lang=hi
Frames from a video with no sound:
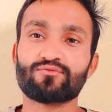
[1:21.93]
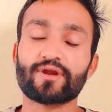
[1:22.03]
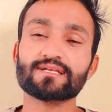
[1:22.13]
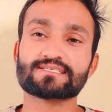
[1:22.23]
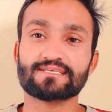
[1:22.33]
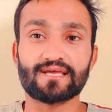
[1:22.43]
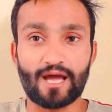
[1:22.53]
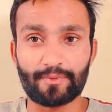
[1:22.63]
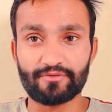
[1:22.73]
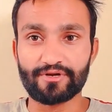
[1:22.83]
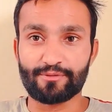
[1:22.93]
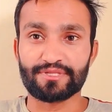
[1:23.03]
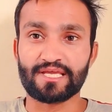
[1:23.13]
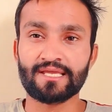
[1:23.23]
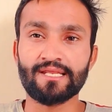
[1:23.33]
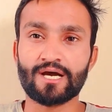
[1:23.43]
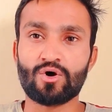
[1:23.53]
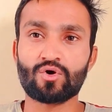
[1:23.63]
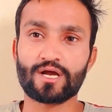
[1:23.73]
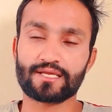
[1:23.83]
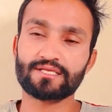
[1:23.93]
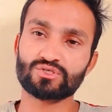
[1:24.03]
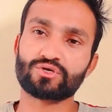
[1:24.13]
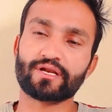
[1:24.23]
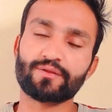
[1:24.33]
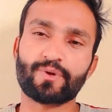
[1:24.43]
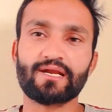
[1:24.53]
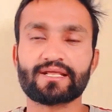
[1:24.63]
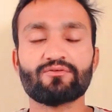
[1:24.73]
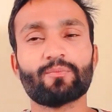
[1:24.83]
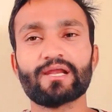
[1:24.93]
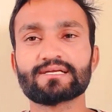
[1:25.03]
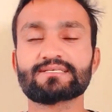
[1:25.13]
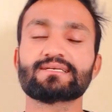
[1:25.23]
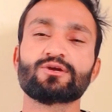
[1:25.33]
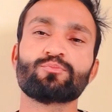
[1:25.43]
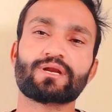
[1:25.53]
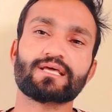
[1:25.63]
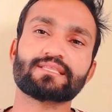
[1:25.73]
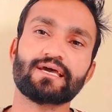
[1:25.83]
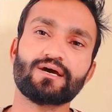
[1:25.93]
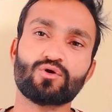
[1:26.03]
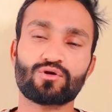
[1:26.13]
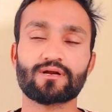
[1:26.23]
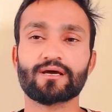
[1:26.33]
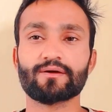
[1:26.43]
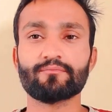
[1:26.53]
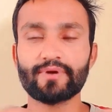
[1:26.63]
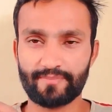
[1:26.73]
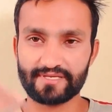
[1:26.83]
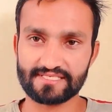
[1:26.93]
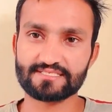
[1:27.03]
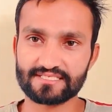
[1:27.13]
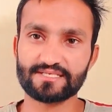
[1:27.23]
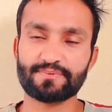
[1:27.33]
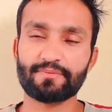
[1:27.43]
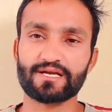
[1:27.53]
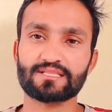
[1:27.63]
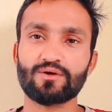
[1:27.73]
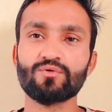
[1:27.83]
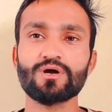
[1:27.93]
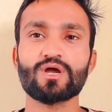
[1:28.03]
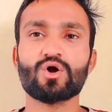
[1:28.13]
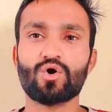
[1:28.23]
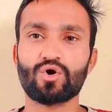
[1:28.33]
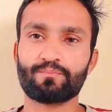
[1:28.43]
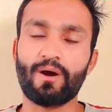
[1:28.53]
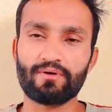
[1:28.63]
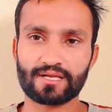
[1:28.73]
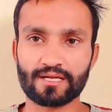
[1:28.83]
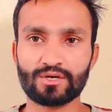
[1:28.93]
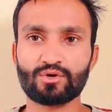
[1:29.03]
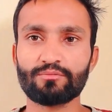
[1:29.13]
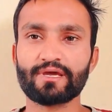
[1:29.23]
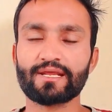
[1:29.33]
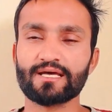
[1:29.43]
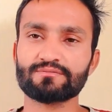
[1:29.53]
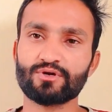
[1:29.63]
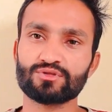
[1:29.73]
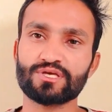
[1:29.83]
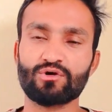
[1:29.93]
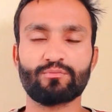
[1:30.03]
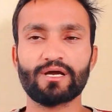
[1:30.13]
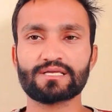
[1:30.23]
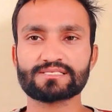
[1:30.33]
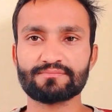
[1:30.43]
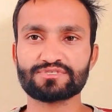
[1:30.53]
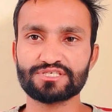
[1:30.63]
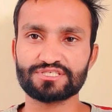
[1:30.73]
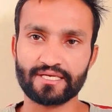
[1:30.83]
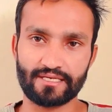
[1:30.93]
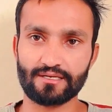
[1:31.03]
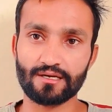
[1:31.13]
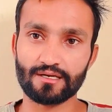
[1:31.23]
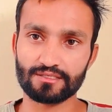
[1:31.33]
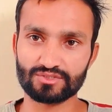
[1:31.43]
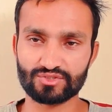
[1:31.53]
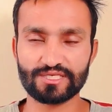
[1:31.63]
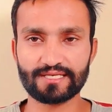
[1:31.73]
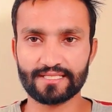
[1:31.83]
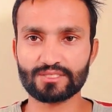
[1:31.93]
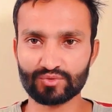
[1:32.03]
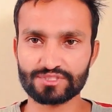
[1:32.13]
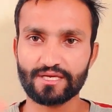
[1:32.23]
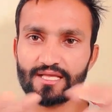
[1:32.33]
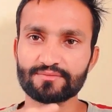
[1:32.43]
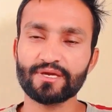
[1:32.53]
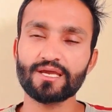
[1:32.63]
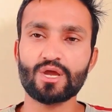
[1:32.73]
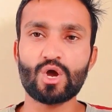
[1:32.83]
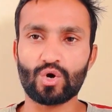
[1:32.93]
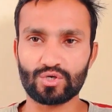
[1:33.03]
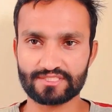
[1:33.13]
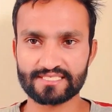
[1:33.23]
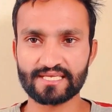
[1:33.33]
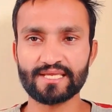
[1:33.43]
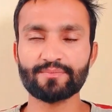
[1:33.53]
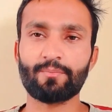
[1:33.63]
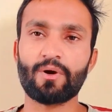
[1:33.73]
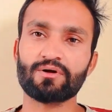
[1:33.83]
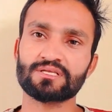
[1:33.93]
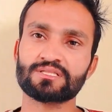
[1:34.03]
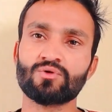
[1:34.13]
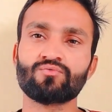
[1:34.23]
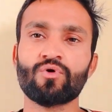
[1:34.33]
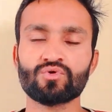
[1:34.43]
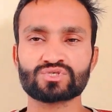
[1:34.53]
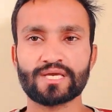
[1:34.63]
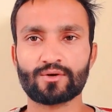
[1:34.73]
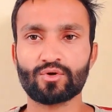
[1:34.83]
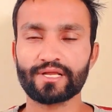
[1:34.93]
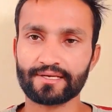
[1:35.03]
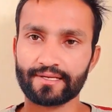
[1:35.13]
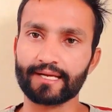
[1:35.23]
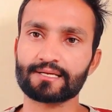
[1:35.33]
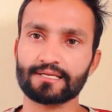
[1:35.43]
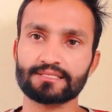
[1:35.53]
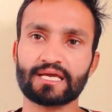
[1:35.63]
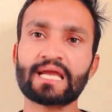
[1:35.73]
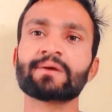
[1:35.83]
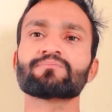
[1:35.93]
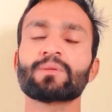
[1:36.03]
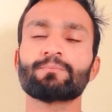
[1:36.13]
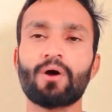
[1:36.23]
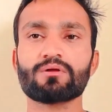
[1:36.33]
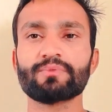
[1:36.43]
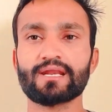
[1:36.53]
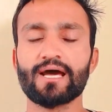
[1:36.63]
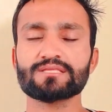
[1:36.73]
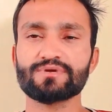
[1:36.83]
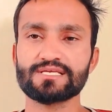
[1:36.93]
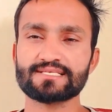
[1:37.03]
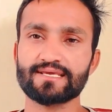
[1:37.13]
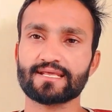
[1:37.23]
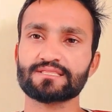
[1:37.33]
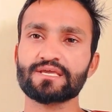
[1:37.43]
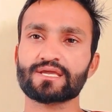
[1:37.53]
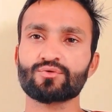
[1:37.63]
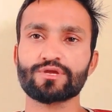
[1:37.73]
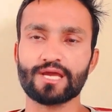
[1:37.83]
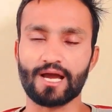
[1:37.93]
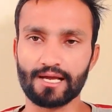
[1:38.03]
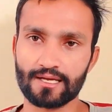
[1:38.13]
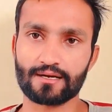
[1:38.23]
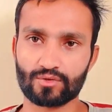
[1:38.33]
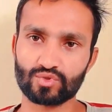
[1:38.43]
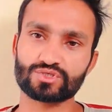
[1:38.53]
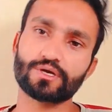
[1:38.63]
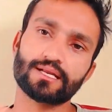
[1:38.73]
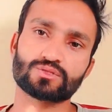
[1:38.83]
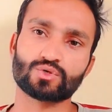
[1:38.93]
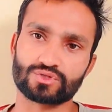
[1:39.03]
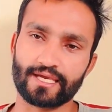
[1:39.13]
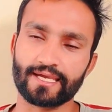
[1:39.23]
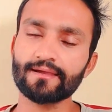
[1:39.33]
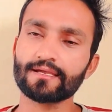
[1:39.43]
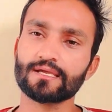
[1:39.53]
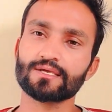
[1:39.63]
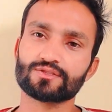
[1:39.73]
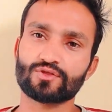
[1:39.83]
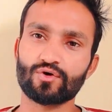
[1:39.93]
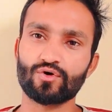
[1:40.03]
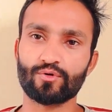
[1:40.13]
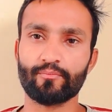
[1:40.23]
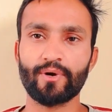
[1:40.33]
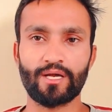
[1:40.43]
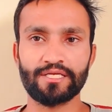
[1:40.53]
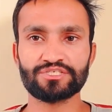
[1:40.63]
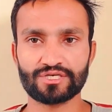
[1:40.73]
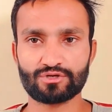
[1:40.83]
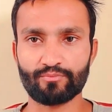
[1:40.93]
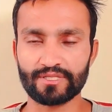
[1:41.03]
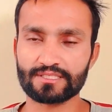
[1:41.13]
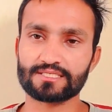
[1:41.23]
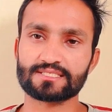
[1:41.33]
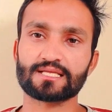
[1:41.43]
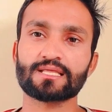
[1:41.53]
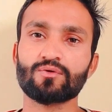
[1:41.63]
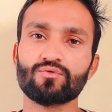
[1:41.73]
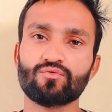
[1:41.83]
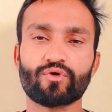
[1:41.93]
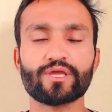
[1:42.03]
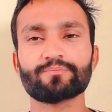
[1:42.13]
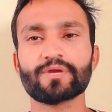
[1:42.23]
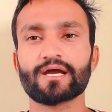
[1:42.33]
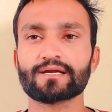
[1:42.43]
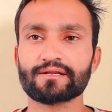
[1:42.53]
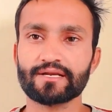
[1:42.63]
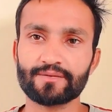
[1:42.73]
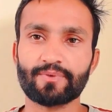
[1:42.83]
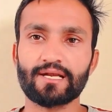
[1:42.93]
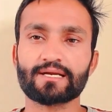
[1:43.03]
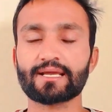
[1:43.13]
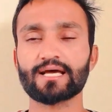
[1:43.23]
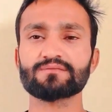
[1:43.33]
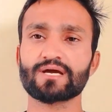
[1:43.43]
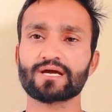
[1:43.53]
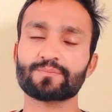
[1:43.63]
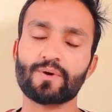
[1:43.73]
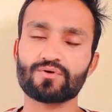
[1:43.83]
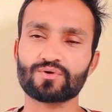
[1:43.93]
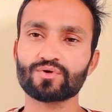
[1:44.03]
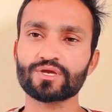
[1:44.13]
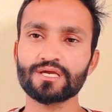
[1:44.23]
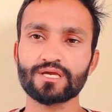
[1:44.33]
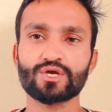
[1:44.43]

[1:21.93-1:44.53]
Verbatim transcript: फ्रेंड्स आपने वीडियो में देख ही लिया होगा कि जो ट्रेनी पायलट है वो पायलट सीट के ऊपर रहता है और मैं पैसेंजर सीट पे बैठता हूँ और पावर का कंट्रोल मेरे हाथ में होता है और बाकी सब चीज़ें जो सीखने आता है उसके हाथ में और जैसे ही मैं पावर देता हूँ वो उसके अकॉर्डिंग रिएक्ट करता है पावर मेरे हाथ में इसलिए रहती है क्योंकि अगर कुछ गलत होता है तो मैं इंजन को बंद कर सकता हूँ वहीं पर अगर ट्रेनिंग पायलट के हाथ में अगर पावर होगी